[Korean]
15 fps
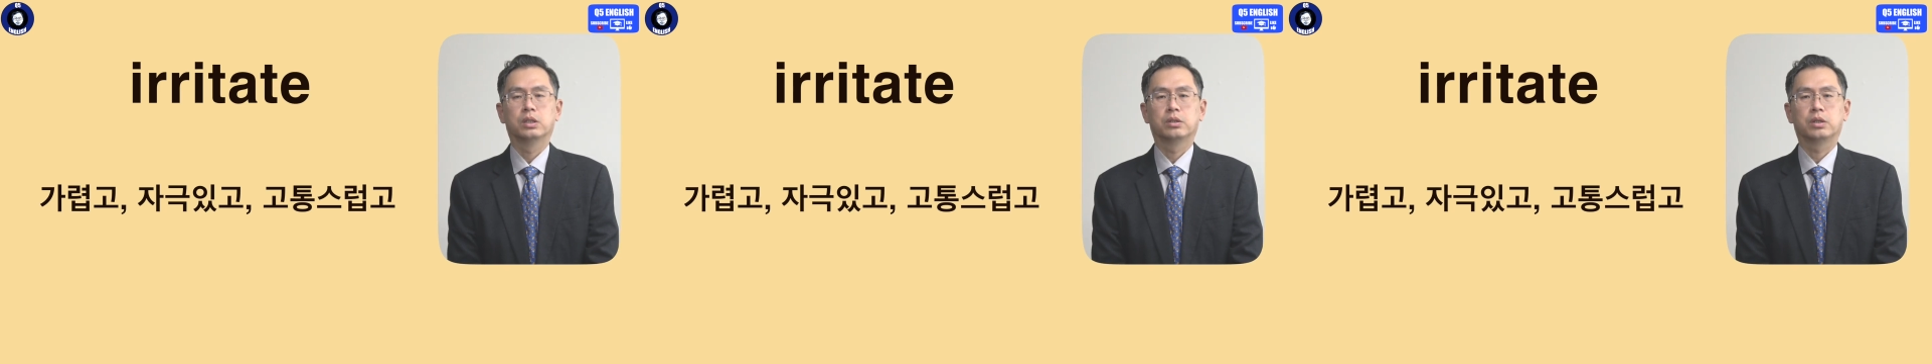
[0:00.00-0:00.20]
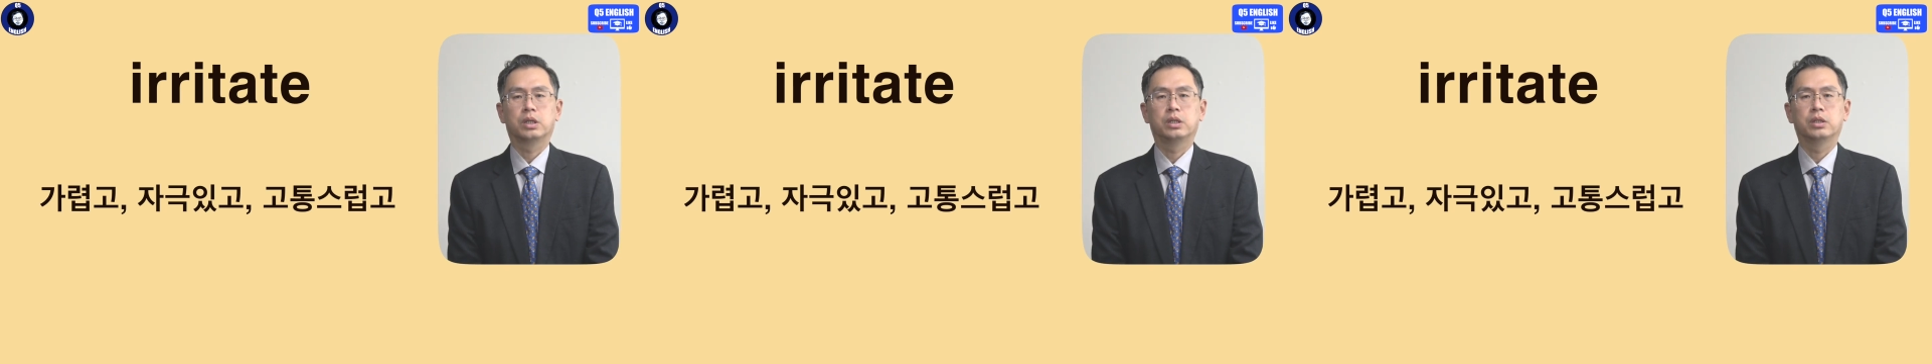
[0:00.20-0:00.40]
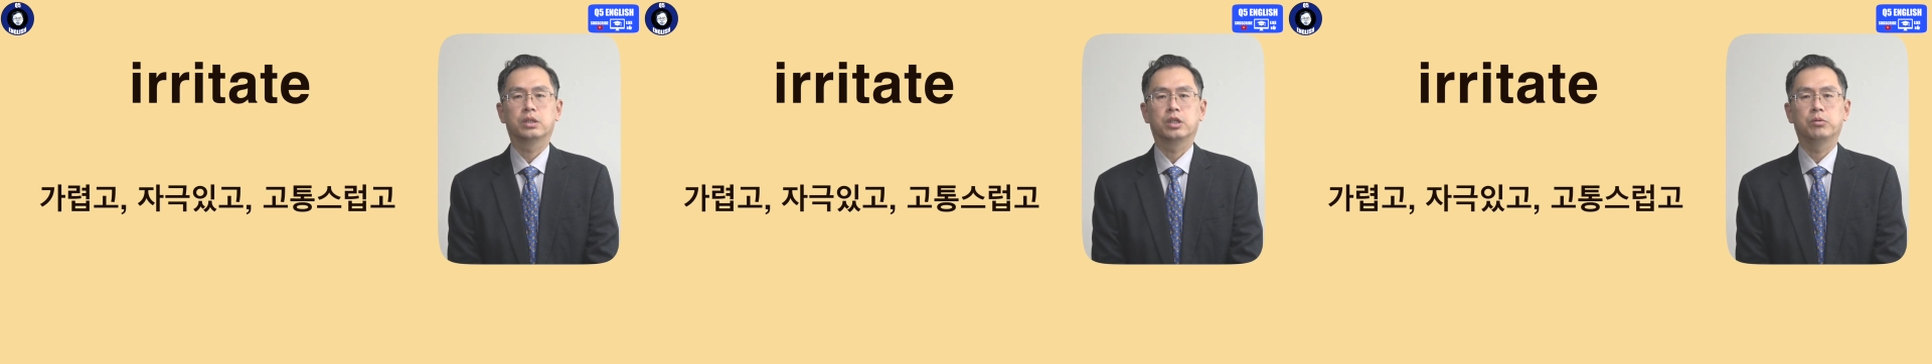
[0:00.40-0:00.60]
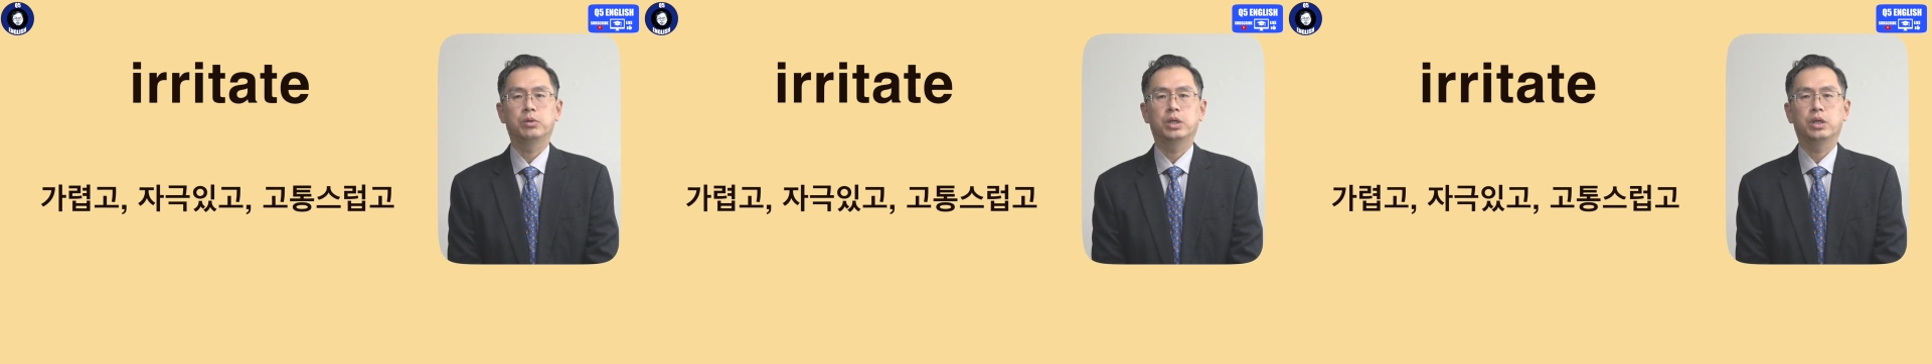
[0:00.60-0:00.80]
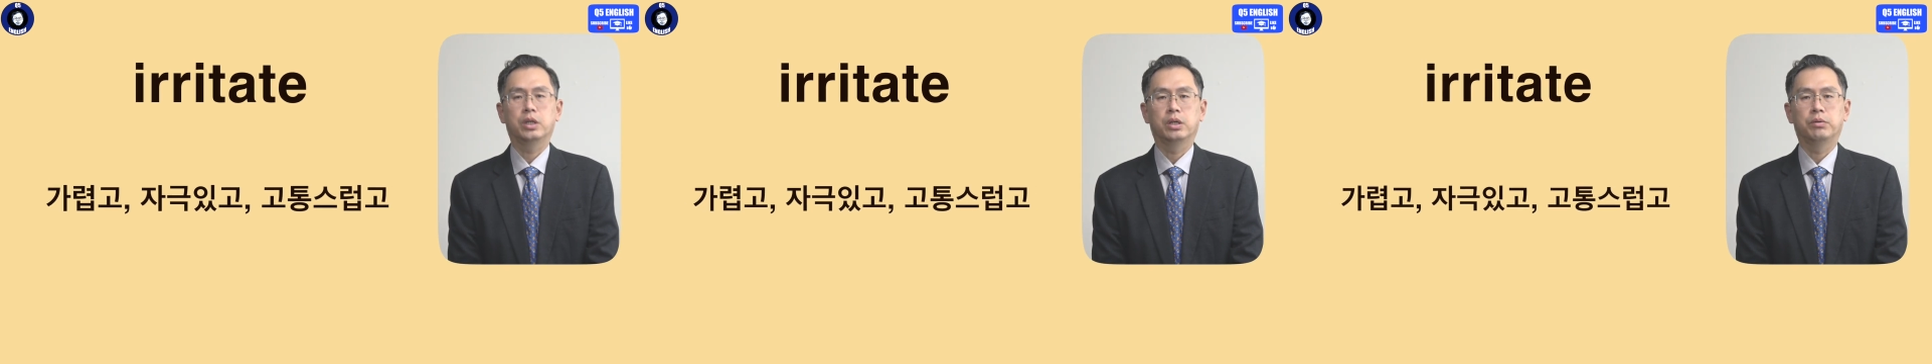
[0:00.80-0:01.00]
그러한
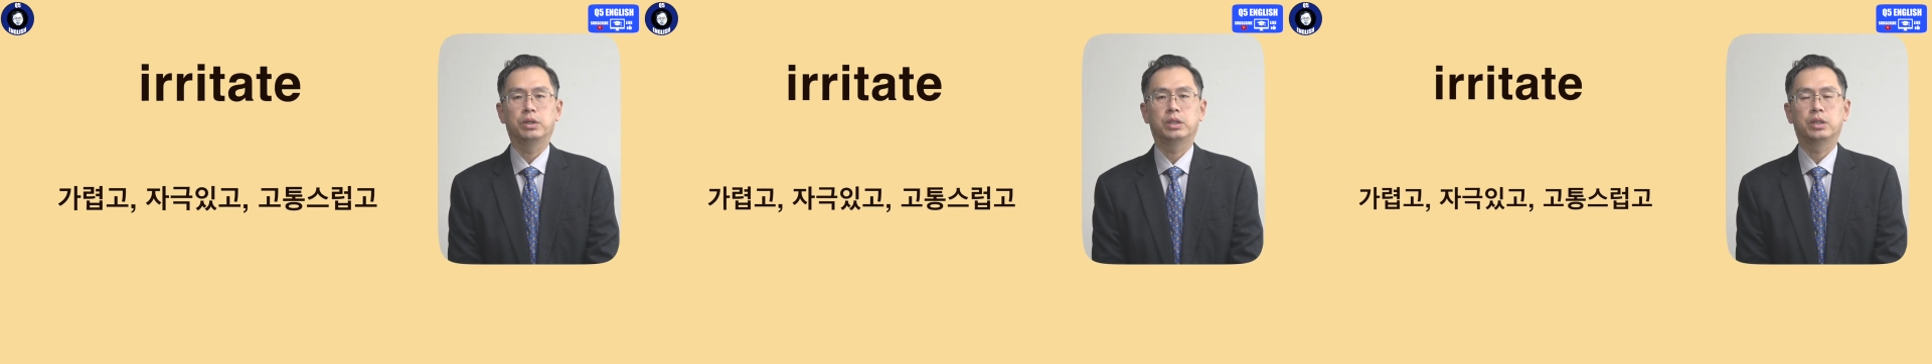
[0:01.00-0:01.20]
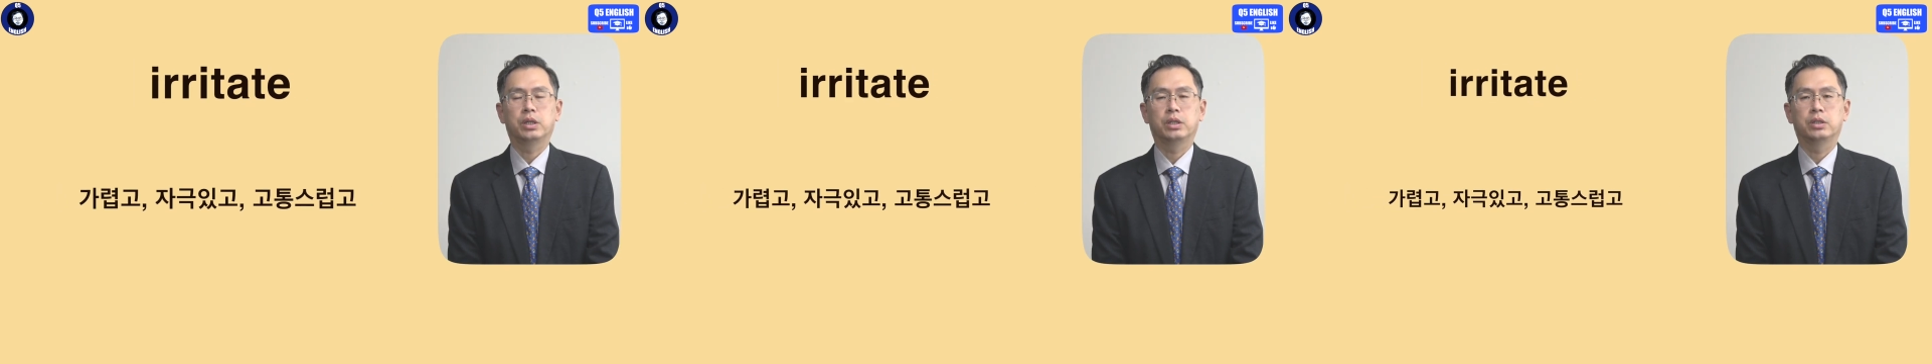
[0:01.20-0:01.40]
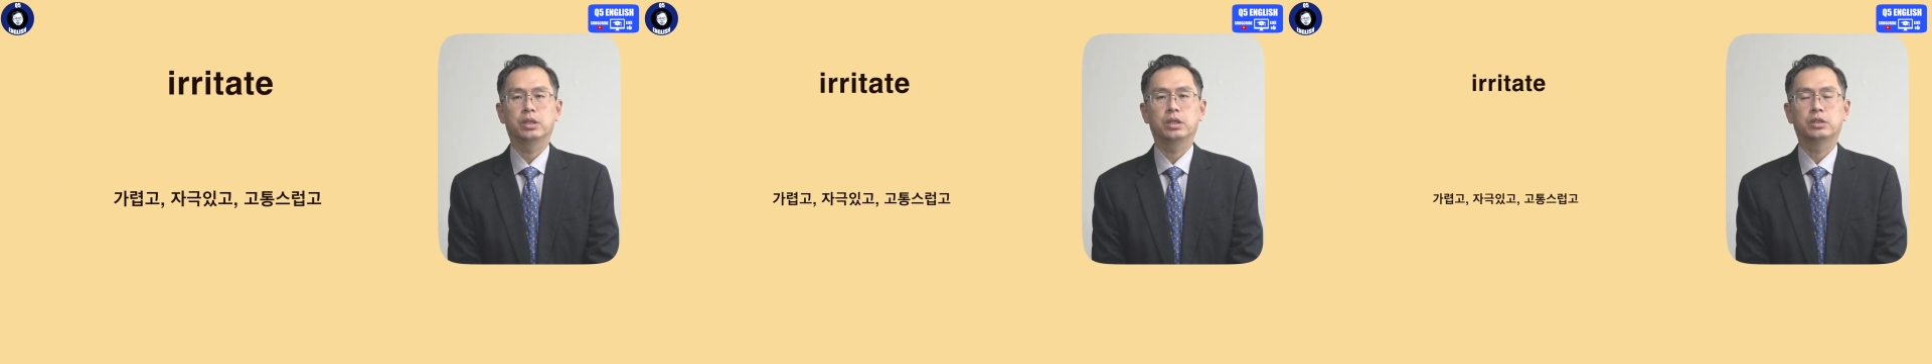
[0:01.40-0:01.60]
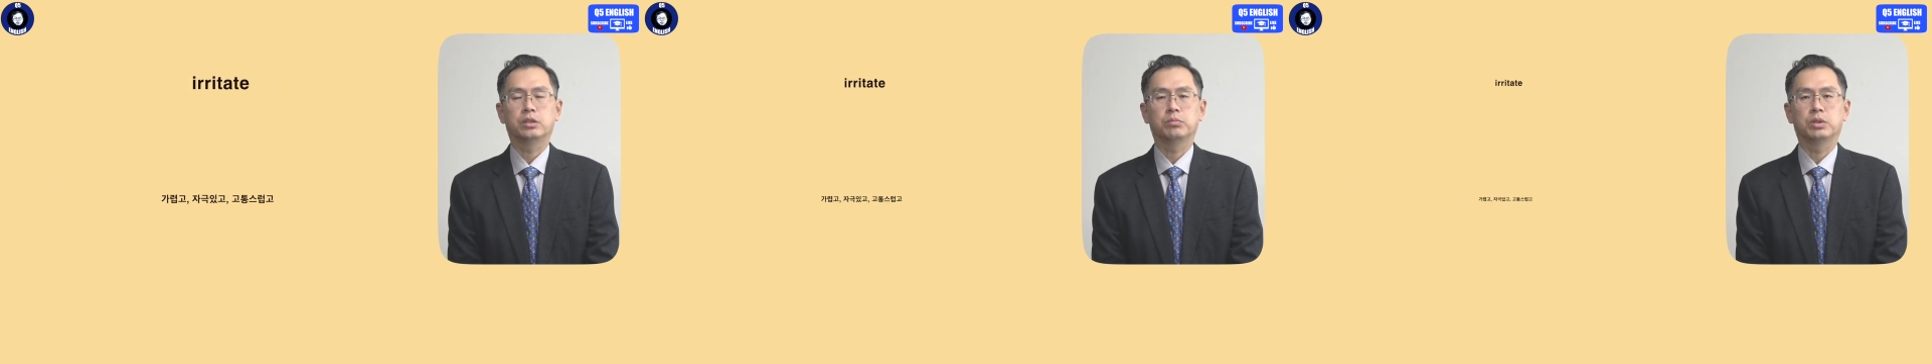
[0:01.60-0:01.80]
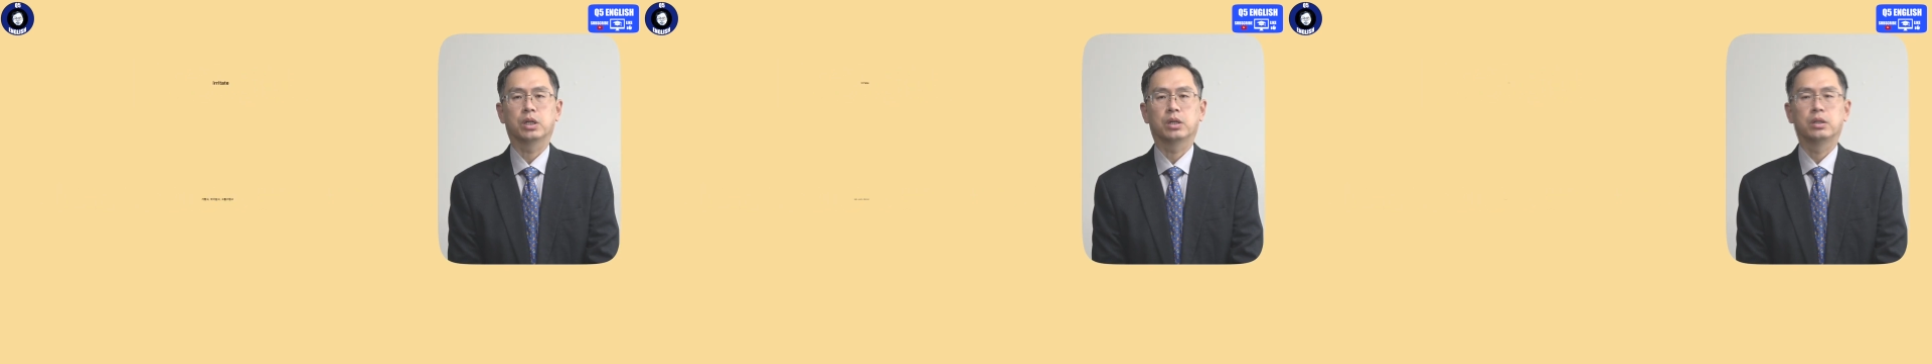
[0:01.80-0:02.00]
느낌이 irritate에
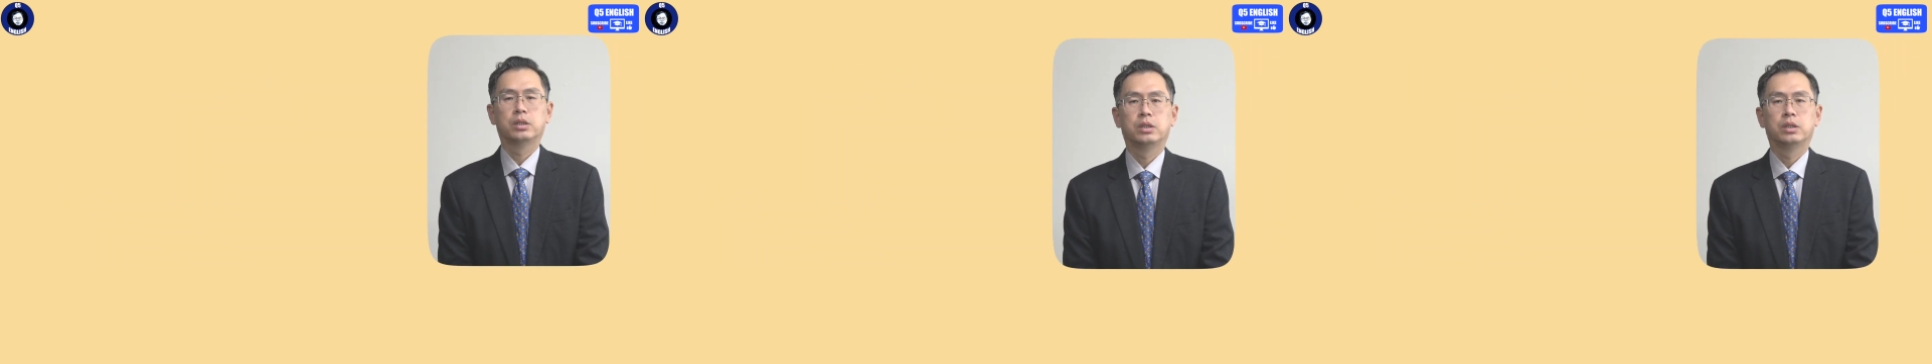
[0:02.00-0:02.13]
있습니다.